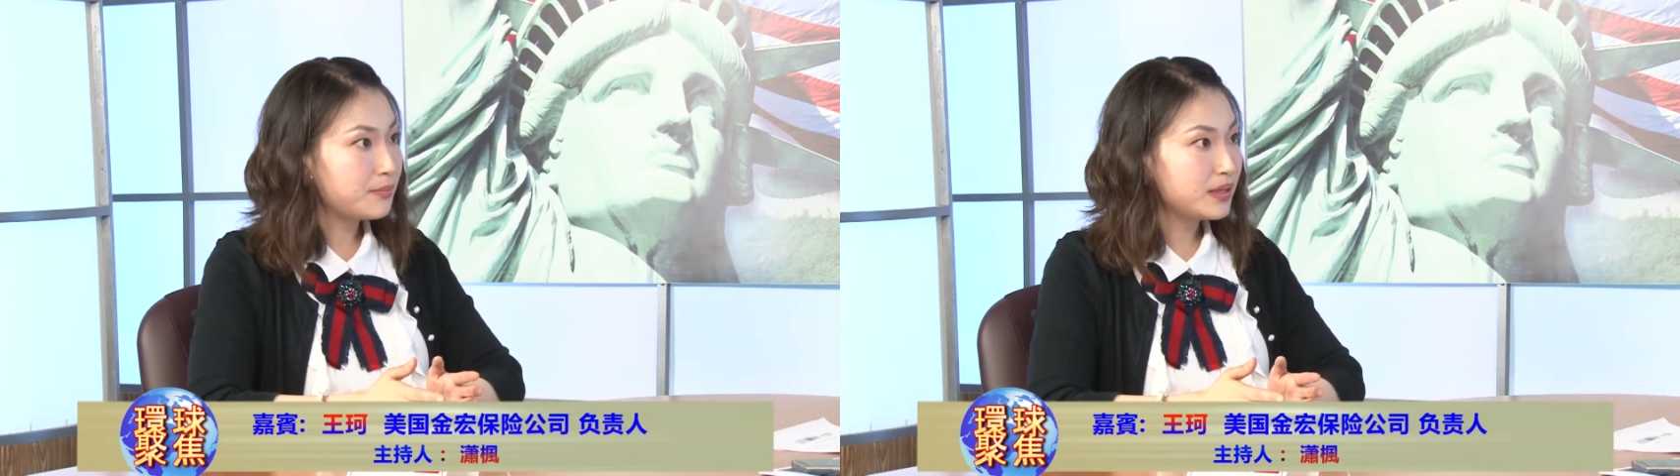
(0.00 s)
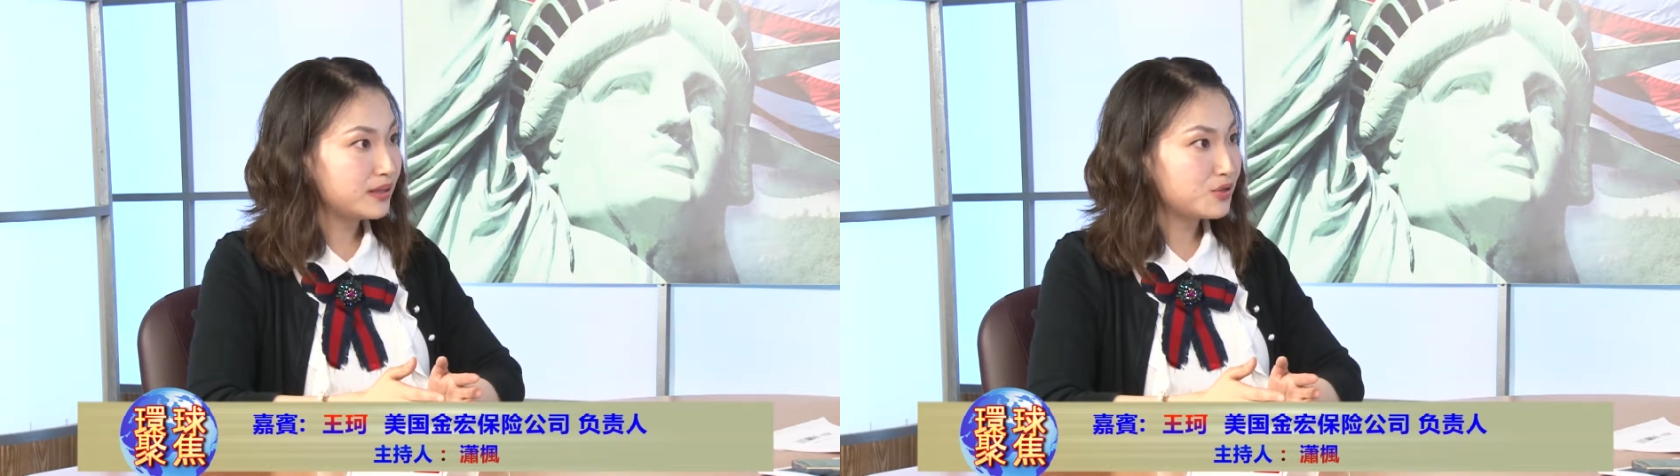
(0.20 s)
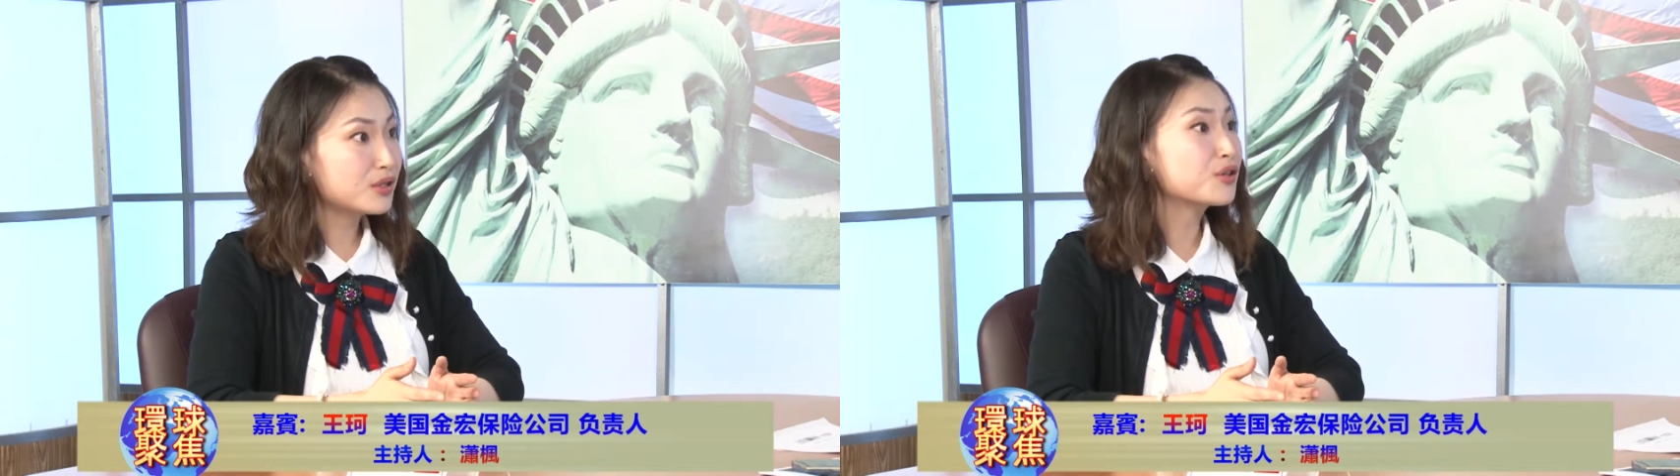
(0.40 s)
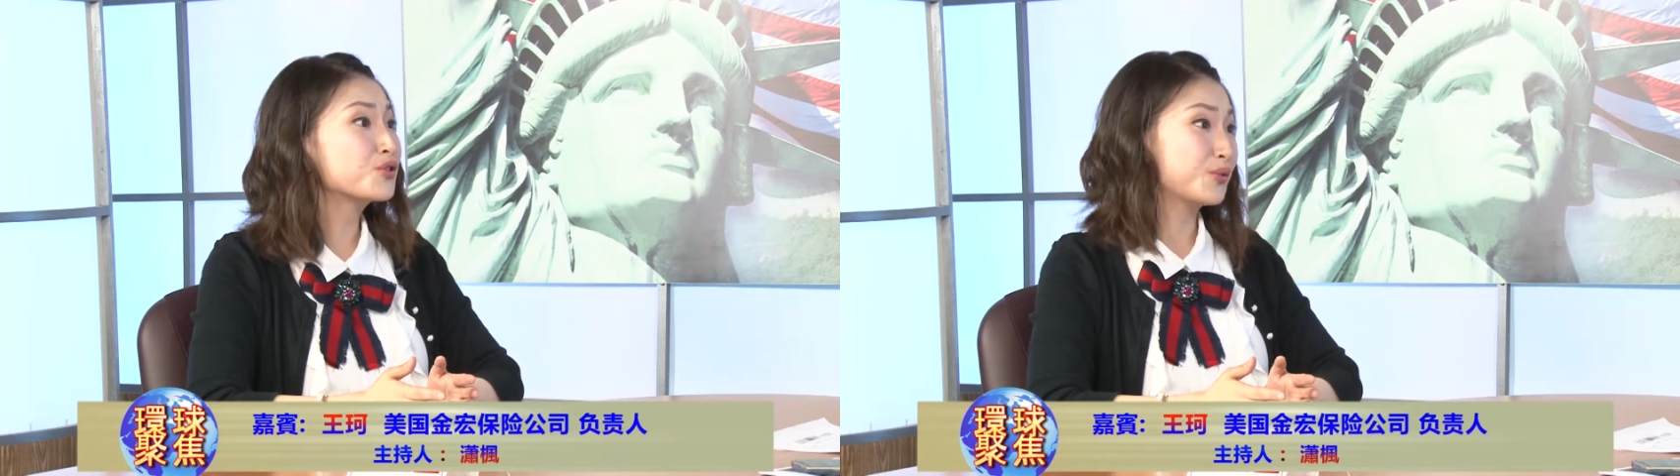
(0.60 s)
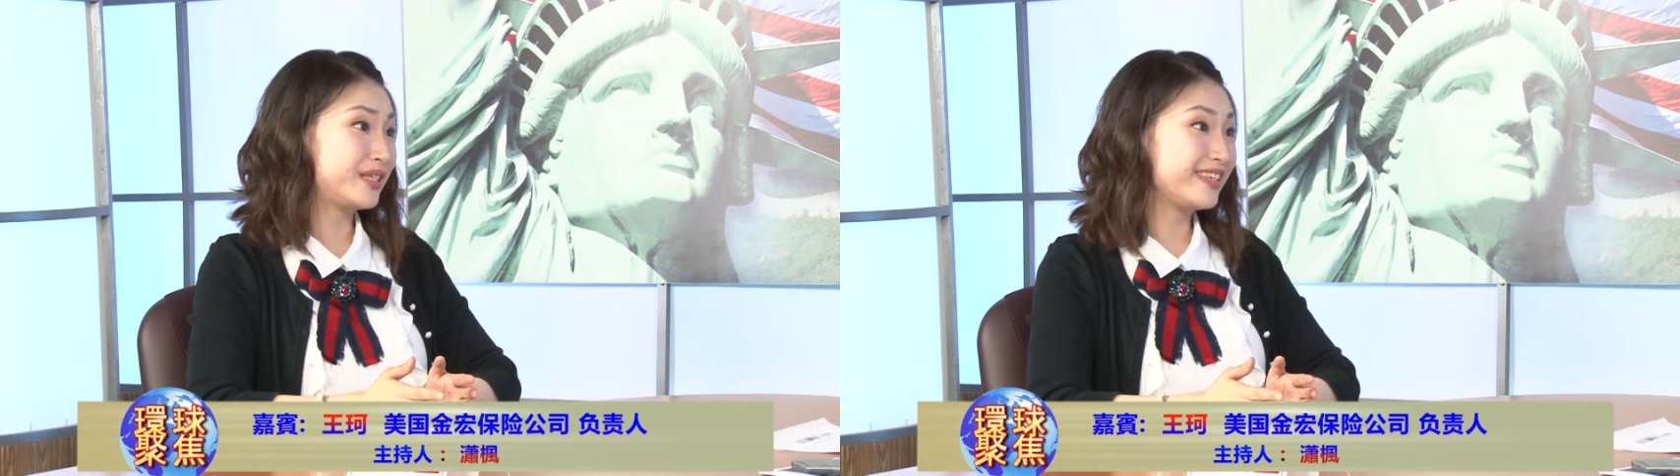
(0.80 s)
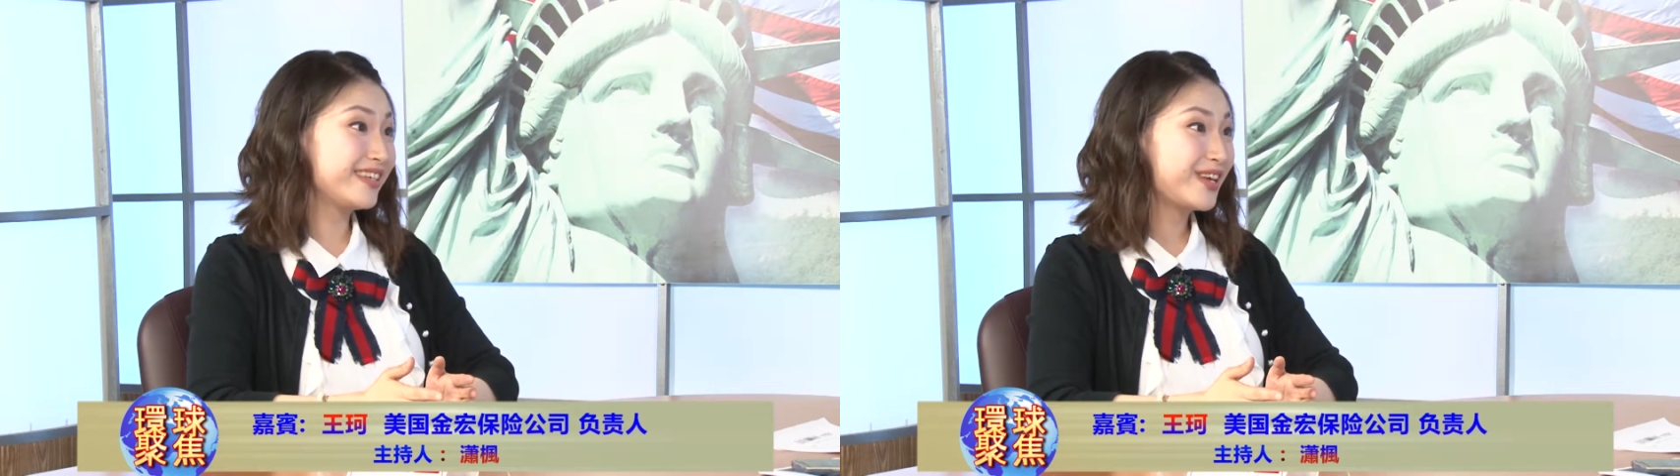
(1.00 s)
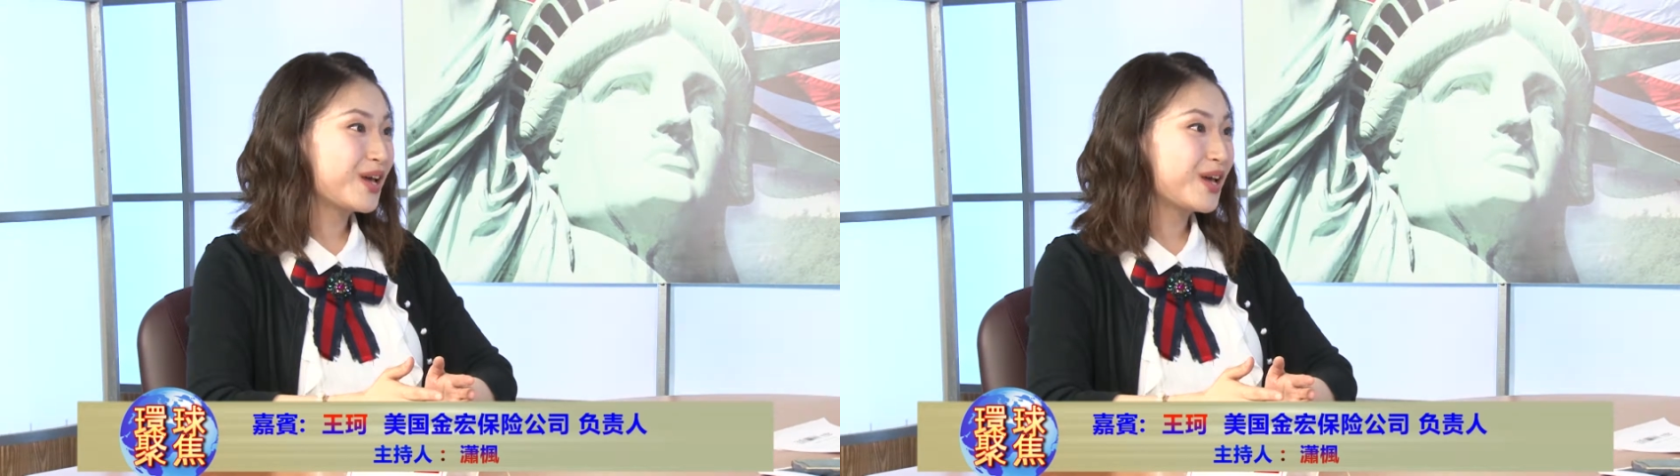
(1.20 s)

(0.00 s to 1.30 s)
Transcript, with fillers: 品呢，就像手机，